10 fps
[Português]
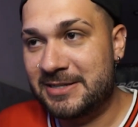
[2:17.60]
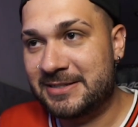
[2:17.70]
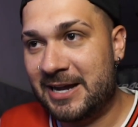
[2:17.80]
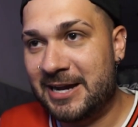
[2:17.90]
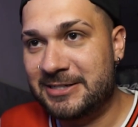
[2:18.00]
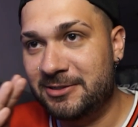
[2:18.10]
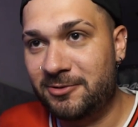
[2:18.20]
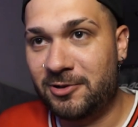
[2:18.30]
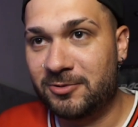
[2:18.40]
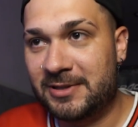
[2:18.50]
listagem
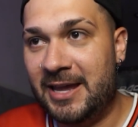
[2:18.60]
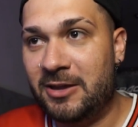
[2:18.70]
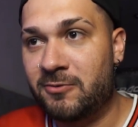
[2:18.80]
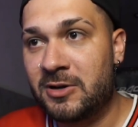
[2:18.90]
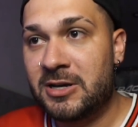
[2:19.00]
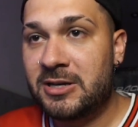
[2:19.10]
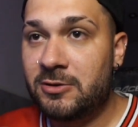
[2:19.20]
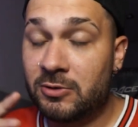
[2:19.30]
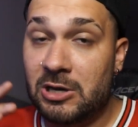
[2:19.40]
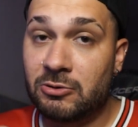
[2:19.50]
do que eu tenho
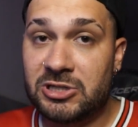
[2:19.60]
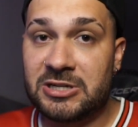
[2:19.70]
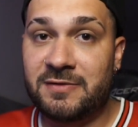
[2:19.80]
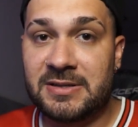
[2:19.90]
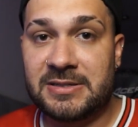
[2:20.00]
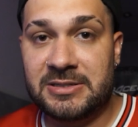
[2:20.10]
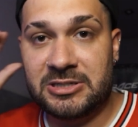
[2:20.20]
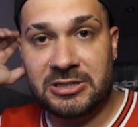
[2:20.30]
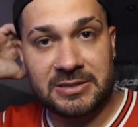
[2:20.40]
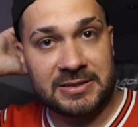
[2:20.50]
e o que eu tive esses
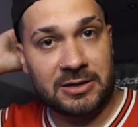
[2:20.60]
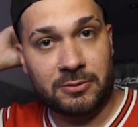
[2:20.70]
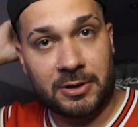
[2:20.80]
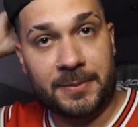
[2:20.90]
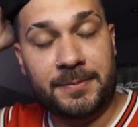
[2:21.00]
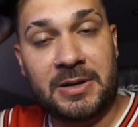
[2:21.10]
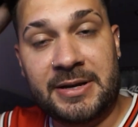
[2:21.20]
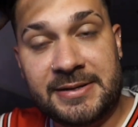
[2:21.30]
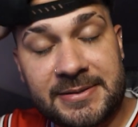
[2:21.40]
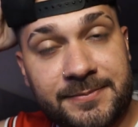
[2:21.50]
dias agora,
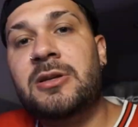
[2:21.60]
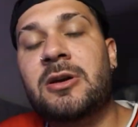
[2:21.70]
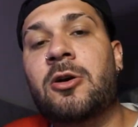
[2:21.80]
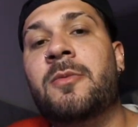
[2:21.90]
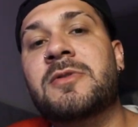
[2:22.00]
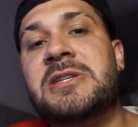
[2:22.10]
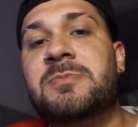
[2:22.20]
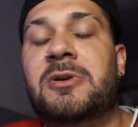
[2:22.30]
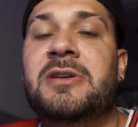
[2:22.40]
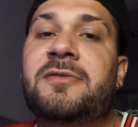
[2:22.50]
beleza? Então, como vocês
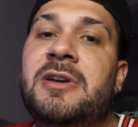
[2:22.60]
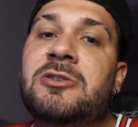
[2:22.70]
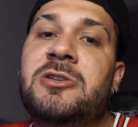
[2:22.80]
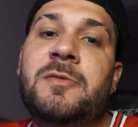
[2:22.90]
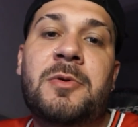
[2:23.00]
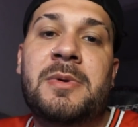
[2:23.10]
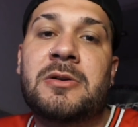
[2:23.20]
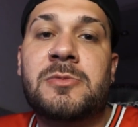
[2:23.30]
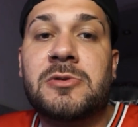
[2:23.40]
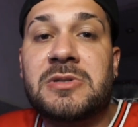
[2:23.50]
podem ver, eu tive problema
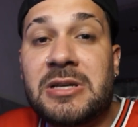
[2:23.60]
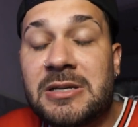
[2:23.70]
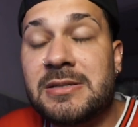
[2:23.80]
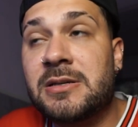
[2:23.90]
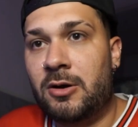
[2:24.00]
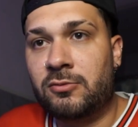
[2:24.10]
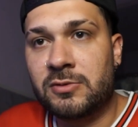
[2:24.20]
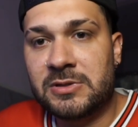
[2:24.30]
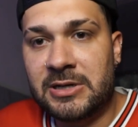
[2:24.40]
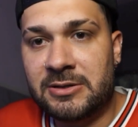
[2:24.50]
nos meus rins
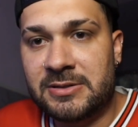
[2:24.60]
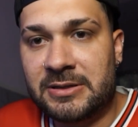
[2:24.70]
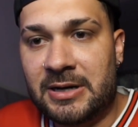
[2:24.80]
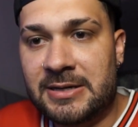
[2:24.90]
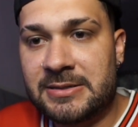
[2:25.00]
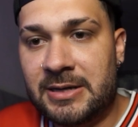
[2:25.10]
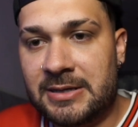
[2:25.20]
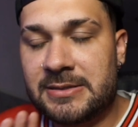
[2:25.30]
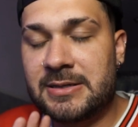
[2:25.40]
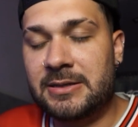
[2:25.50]
alguns anos atrás,
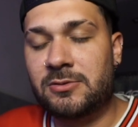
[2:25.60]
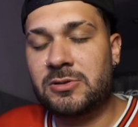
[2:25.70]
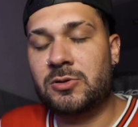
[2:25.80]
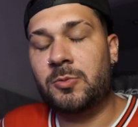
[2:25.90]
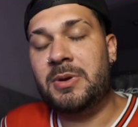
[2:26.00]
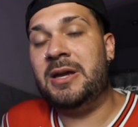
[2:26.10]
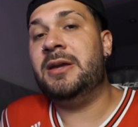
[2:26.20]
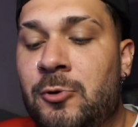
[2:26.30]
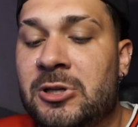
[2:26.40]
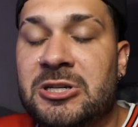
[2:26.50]
graças a Deus estou bem.
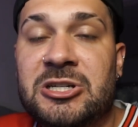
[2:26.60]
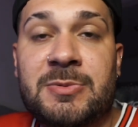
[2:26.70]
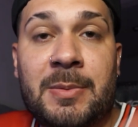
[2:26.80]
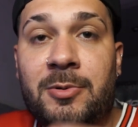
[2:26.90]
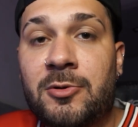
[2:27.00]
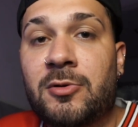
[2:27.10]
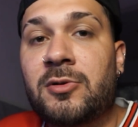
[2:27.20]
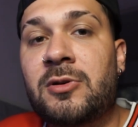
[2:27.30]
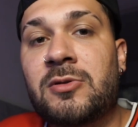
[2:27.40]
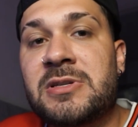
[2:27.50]
Muita gente me
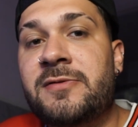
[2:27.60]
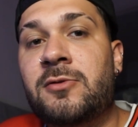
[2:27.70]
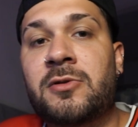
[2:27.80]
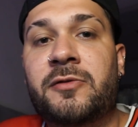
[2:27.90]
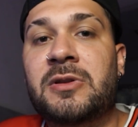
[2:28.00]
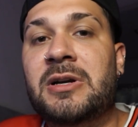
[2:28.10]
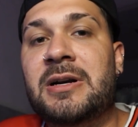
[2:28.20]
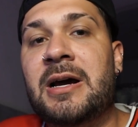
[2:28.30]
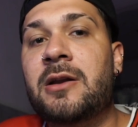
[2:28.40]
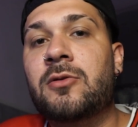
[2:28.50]
apoiou, inclusive quando eu fui
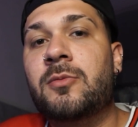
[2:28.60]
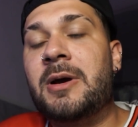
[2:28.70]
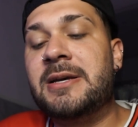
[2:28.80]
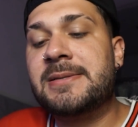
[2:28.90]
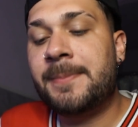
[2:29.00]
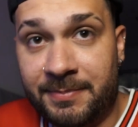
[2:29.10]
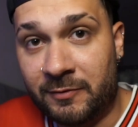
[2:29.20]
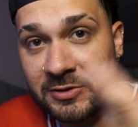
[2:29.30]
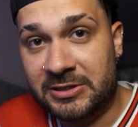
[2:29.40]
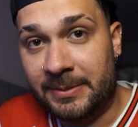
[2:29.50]
internado e tudo mais. Para
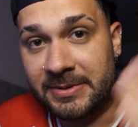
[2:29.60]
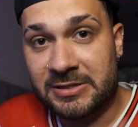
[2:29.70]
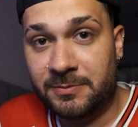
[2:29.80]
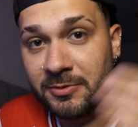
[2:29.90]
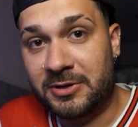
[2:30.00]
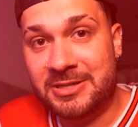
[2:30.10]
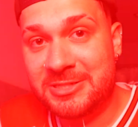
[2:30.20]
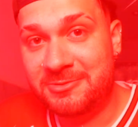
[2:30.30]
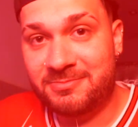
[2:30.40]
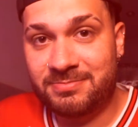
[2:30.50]
você que tá passando por
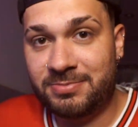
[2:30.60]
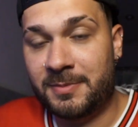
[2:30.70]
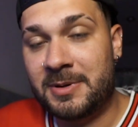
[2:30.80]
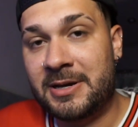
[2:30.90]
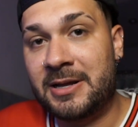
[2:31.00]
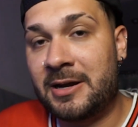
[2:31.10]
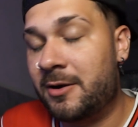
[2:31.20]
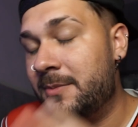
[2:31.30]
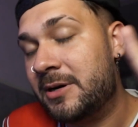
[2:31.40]
crise de problema renal,